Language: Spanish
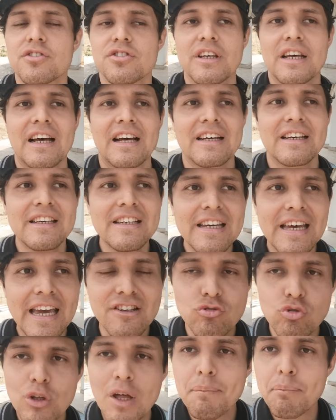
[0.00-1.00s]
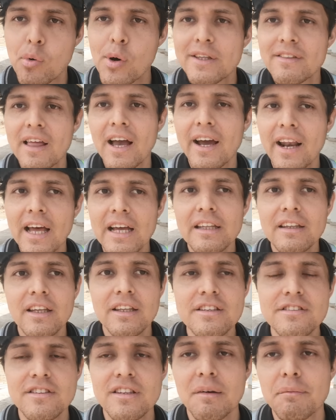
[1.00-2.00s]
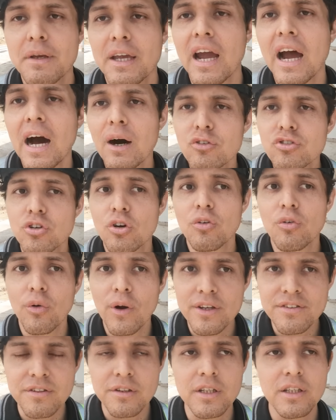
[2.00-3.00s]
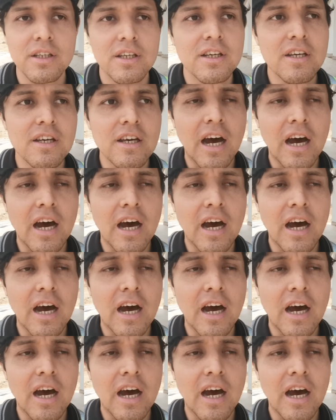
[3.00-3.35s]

O sea, es una apuesta grande, dice también House of Wrestling.